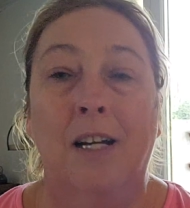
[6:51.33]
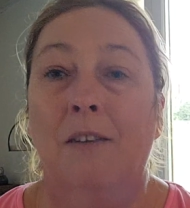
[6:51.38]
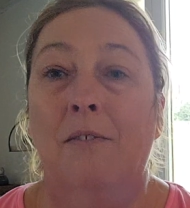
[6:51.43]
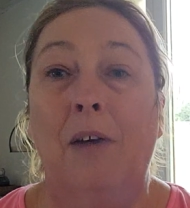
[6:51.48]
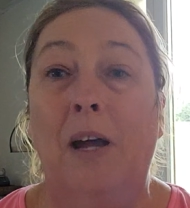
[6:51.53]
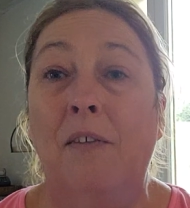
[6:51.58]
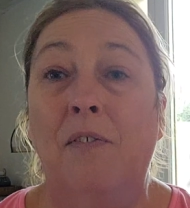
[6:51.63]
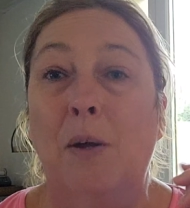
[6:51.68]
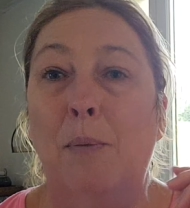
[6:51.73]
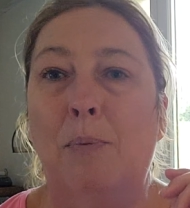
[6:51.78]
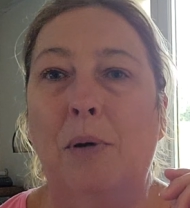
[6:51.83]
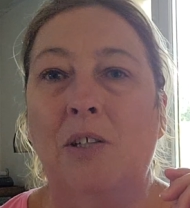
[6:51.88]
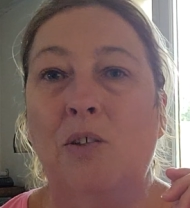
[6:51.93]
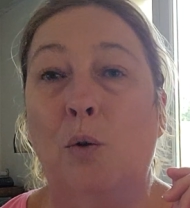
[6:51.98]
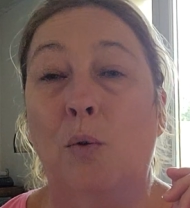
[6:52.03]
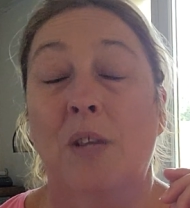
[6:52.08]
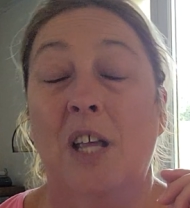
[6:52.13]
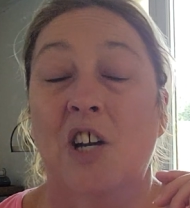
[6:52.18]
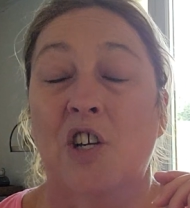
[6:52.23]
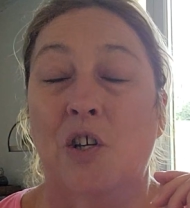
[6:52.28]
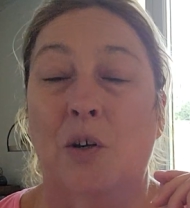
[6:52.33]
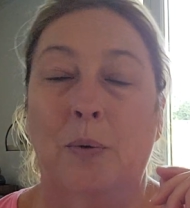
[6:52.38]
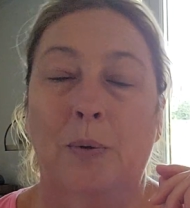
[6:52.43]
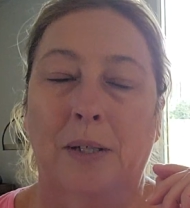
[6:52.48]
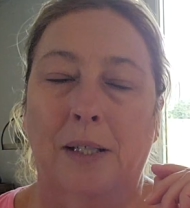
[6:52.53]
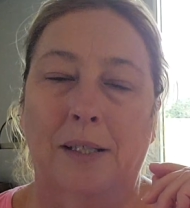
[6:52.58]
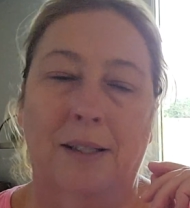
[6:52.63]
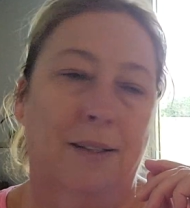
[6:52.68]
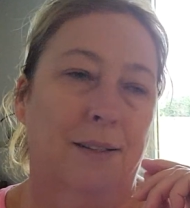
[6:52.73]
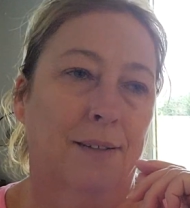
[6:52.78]
Enfin, il fait pas son âge, en
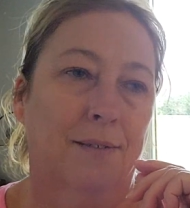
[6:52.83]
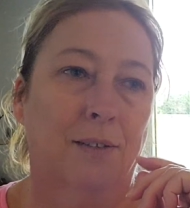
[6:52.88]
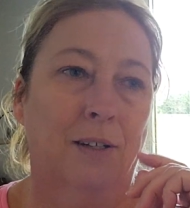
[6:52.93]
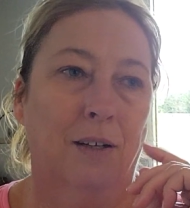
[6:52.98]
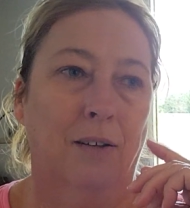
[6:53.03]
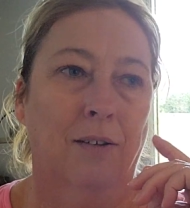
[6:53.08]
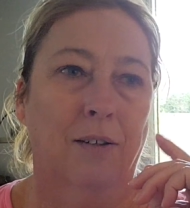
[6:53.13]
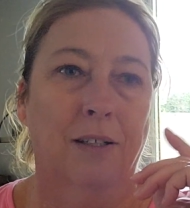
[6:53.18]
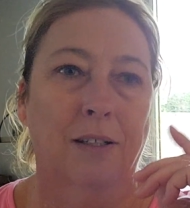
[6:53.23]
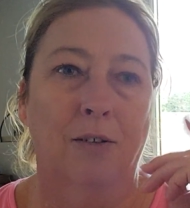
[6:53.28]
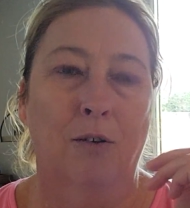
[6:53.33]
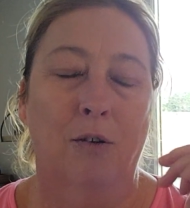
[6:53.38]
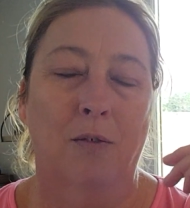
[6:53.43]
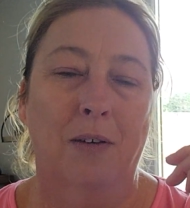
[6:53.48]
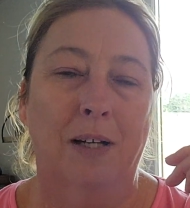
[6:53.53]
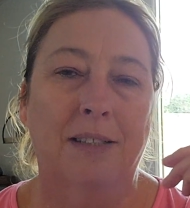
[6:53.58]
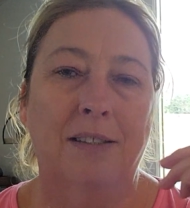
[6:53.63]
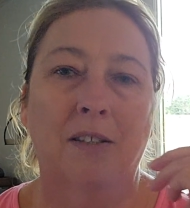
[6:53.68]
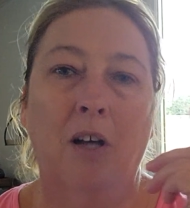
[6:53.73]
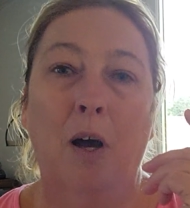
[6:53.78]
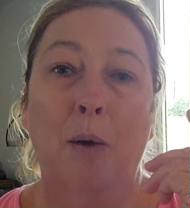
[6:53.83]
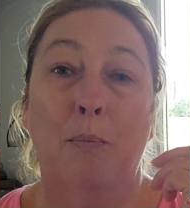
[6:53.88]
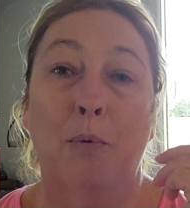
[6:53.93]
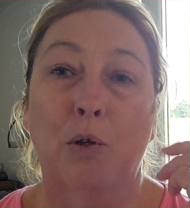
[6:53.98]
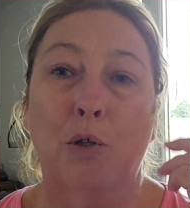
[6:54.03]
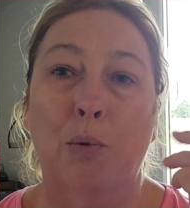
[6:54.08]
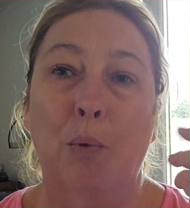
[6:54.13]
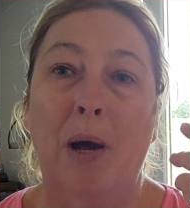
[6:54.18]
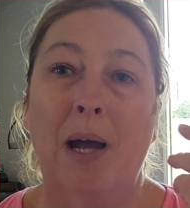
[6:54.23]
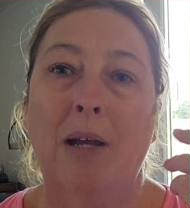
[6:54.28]
fait. Voilà. Euh, Vincent a
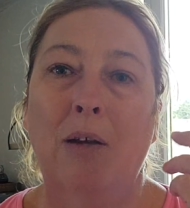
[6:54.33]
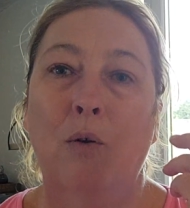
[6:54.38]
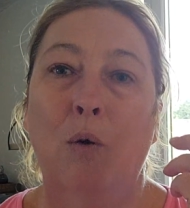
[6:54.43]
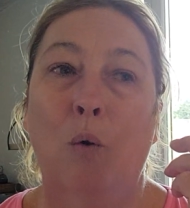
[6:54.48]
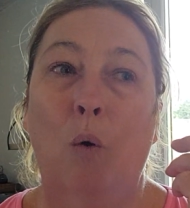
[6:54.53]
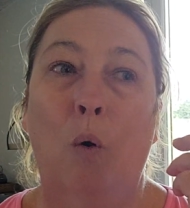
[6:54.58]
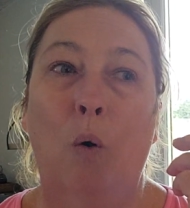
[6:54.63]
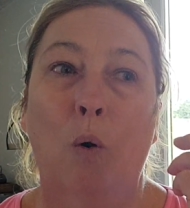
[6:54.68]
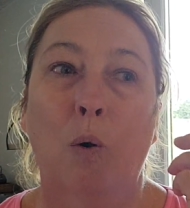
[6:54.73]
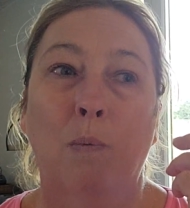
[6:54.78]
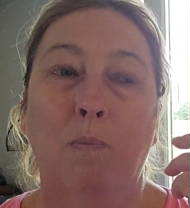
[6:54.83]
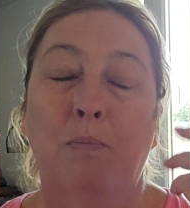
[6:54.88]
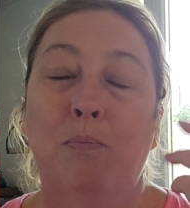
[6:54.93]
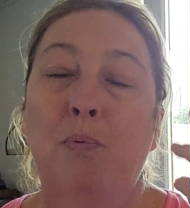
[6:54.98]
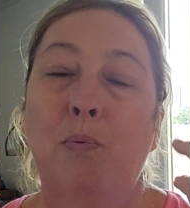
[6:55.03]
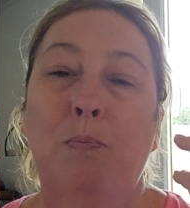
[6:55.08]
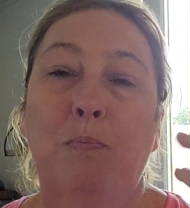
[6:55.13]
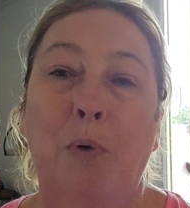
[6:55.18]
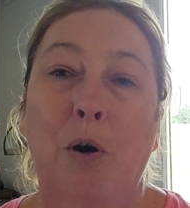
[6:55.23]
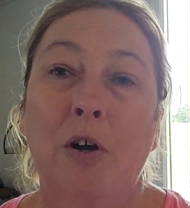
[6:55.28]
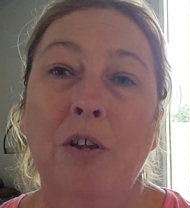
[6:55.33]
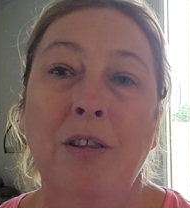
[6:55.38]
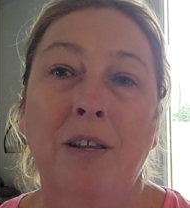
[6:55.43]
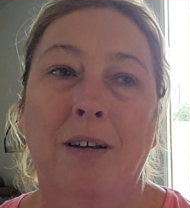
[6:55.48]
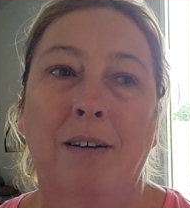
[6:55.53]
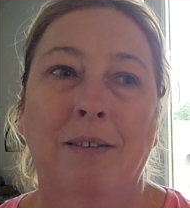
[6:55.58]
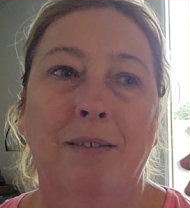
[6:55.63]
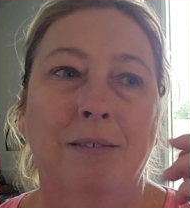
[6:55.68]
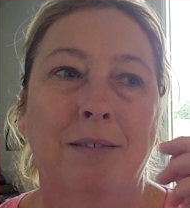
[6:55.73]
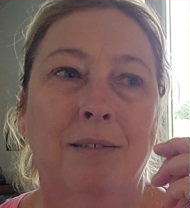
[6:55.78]
besoin qu'on le
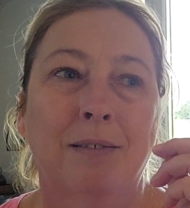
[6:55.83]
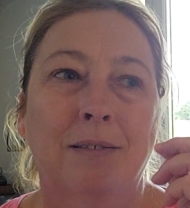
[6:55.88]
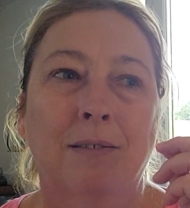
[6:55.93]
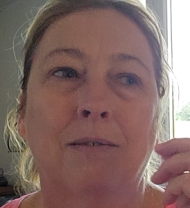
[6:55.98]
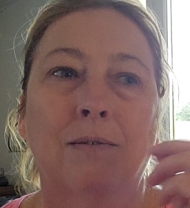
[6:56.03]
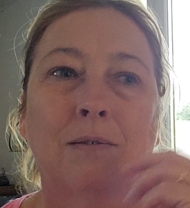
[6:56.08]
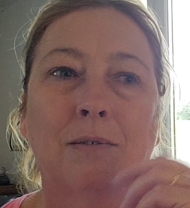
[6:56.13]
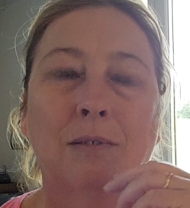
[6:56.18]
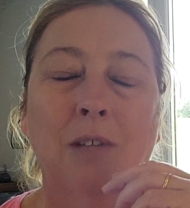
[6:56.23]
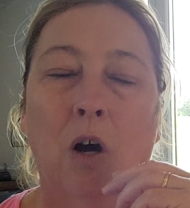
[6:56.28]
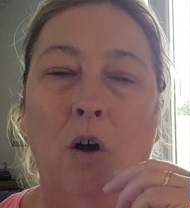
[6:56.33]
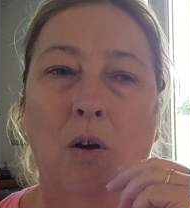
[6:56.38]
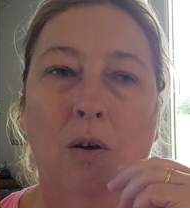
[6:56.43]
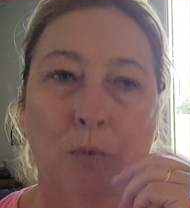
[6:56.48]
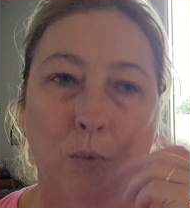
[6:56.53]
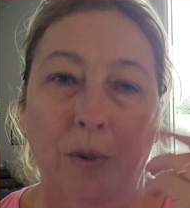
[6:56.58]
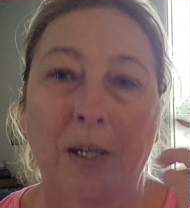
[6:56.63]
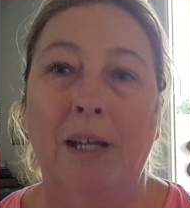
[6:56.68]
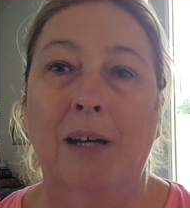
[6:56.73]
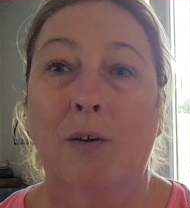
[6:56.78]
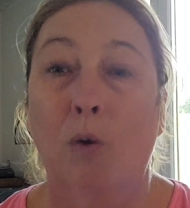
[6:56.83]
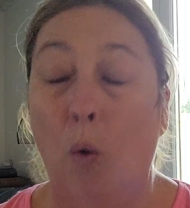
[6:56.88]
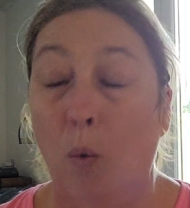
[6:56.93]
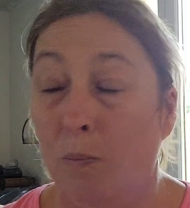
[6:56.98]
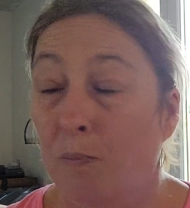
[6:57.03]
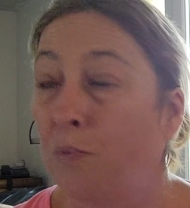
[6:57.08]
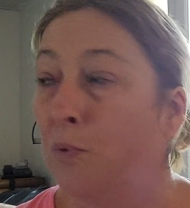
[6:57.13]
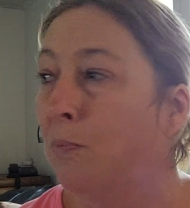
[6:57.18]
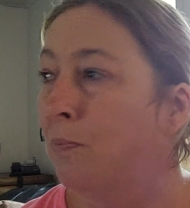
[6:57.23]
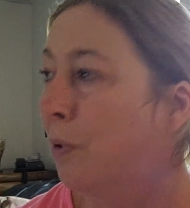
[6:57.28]
pouponne. Non, oui, qu'on le
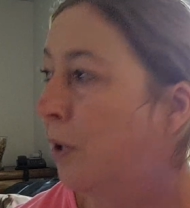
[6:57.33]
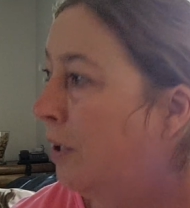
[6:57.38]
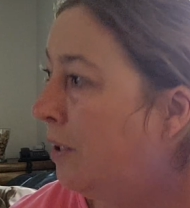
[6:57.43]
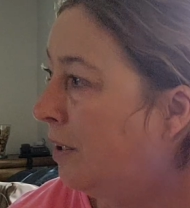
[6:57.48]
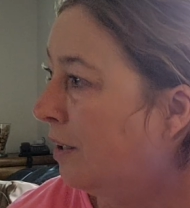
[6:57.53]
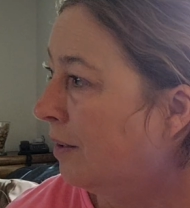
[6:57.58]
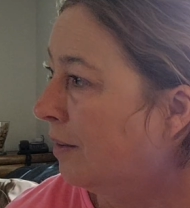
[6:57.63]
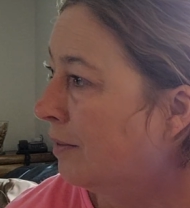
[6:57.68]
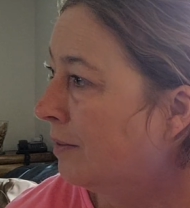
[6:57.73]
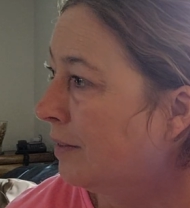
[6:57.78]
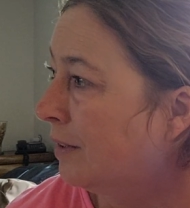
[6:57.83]
pouponne.